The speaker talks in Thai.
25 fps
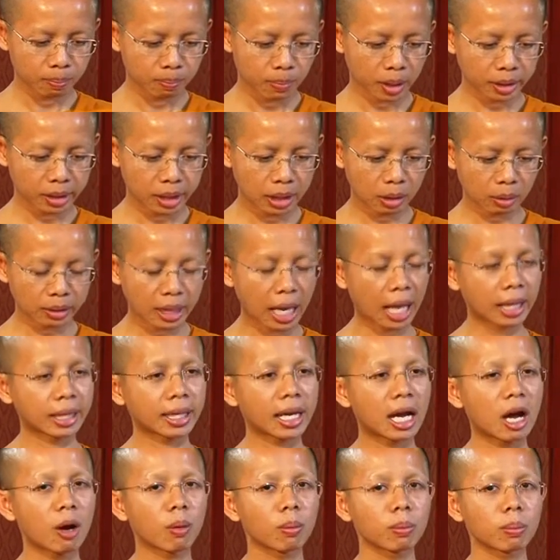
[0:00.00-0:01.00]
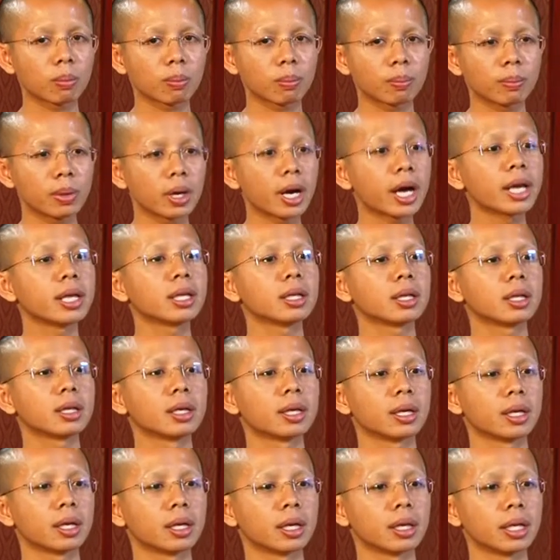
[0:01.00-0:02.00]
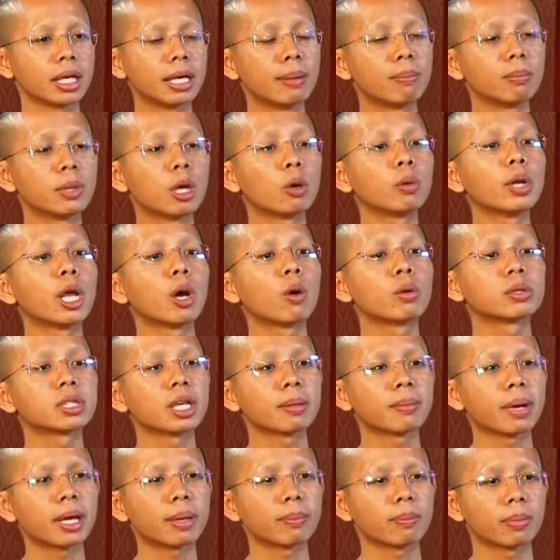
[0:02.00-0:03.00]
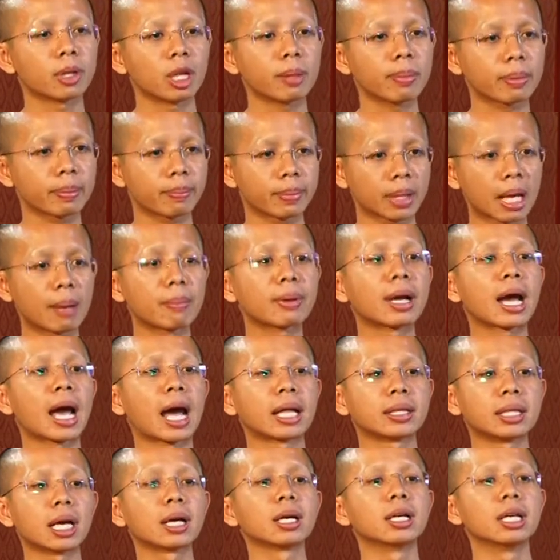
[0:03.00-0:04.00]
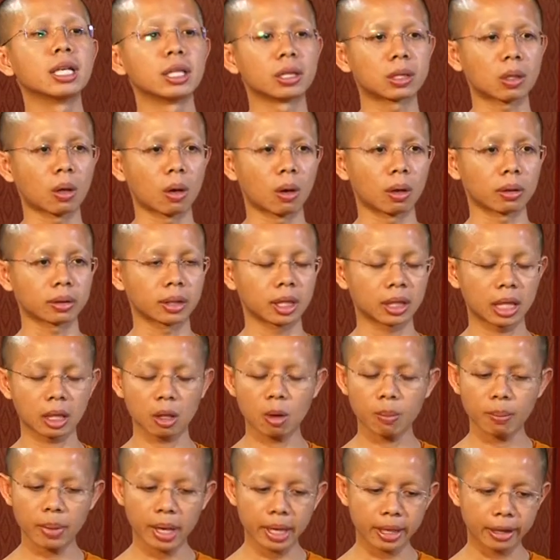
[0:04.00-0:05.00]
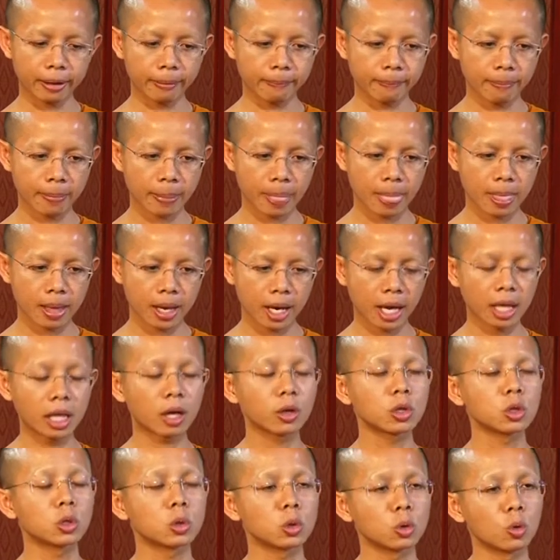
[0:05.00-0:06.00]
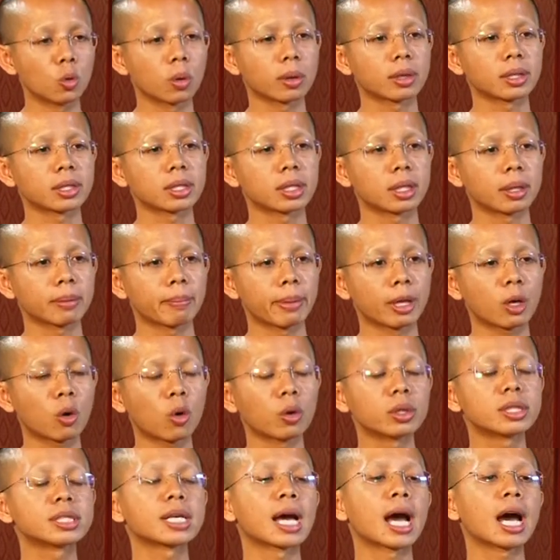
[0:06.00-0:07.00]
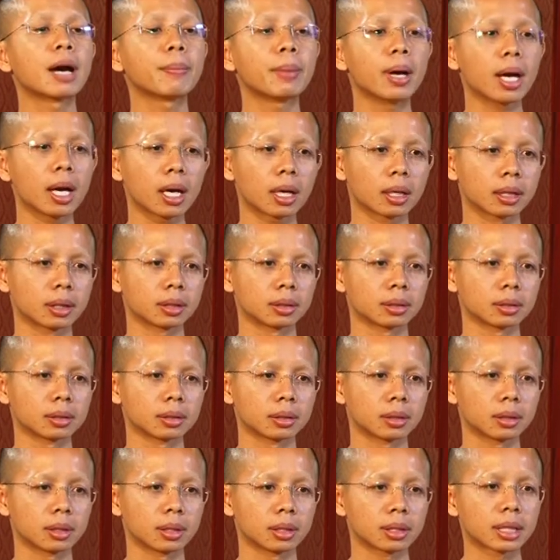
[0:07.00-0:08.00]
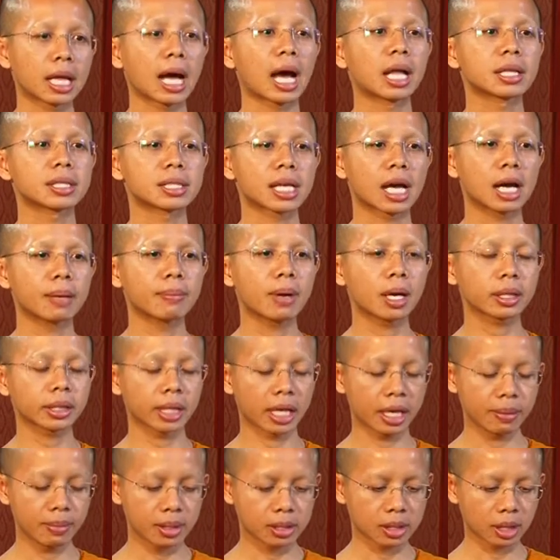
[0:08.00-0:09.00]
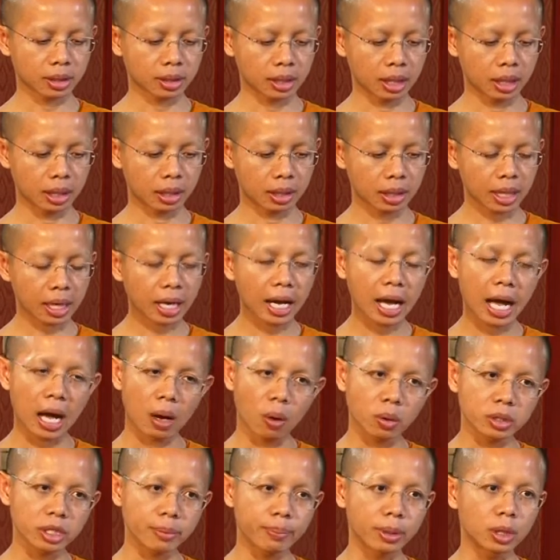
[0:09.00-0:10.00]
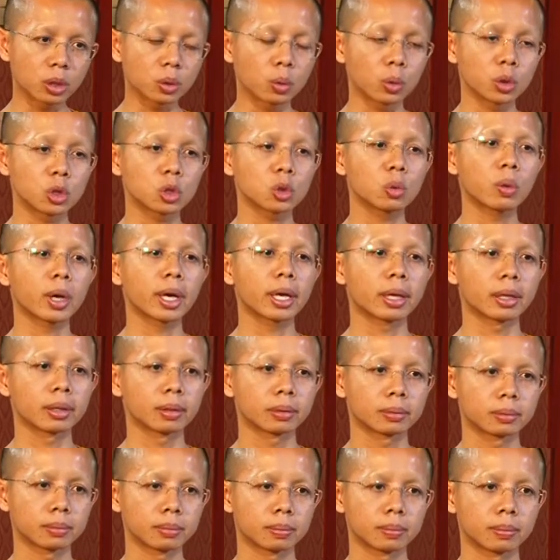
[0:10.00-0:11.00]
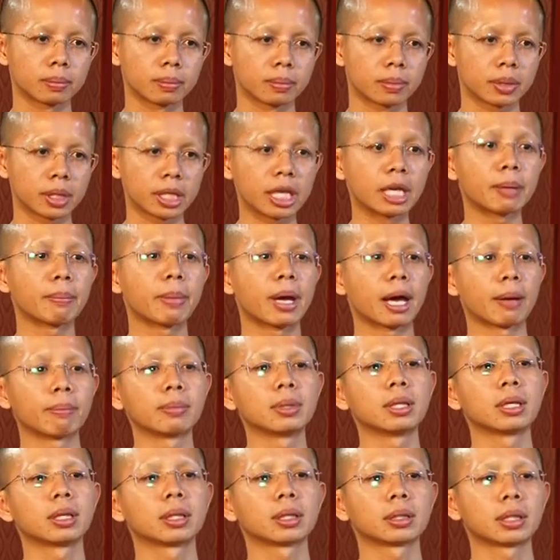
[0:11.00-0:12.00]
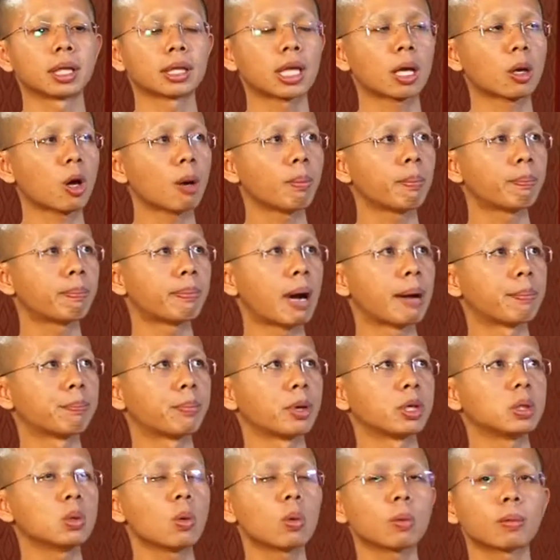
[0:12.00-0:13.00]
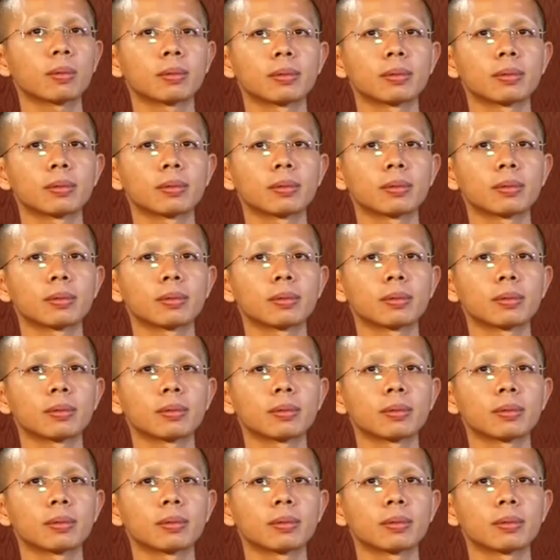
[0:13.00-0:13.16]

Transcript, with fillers: บางทีเราทานข้าวเพื่อให้อิ่มเร็ว ๆใช่ไหมจะได้ไปทำงานอย่างอื่นต่อแต่นี่ก็ไม่ให้เราอยู่เป็นคนช้าบ้างทานช้า บ้างแต่ให้มีสติรักครังก็จะเป็นตัวช่วยอีกแบบหนึ่งแล้วท่านก็ปรับประยุกต์